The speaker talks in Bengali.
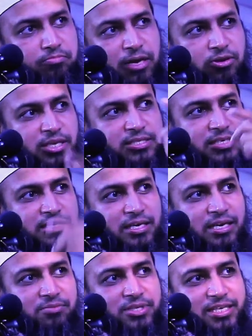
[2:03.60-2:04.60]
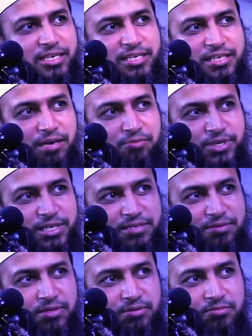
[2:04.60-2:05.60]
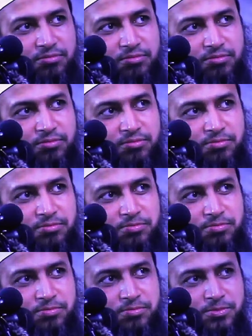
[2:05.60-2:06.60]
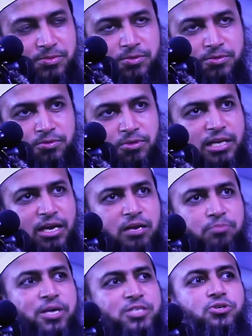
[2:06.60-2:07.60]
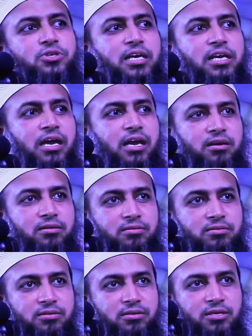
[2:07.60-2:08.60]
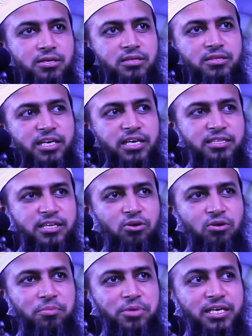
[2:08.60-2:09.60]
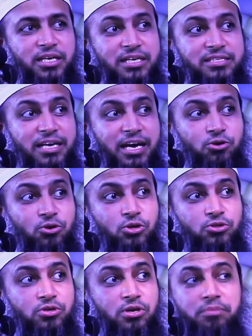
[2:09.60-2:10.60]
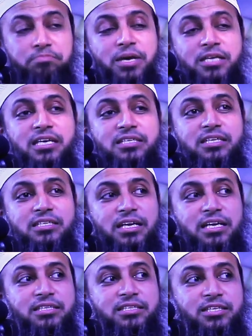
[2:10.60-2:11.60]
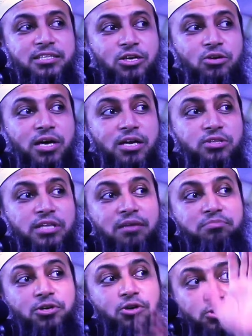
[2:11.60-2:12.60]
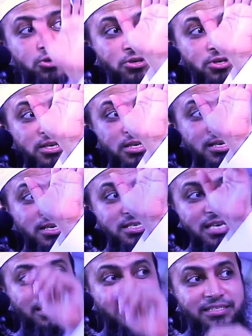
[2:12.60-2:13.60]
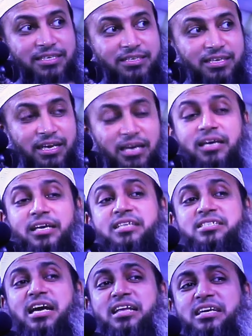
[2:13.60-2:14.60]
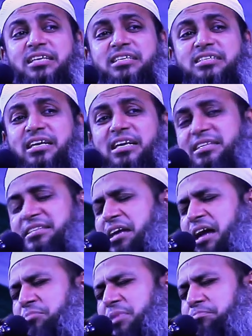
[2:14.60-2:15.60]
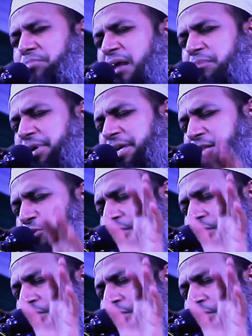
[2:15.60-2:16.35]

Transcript: বারো হাজার টাকা আমাদের ইনকাম হয়ে যাবে তো তাহলে পাঁচশো টাকা দিয়ে দিলেও আমাদের কাছে আরো কত পাঁচ হাজার টাকা দিয়ে দিলেও আরো থাকবে কত সাত হাজার টাকা এই সাত হাজার টাকা দিয়ে আমরা বার্বিকিউ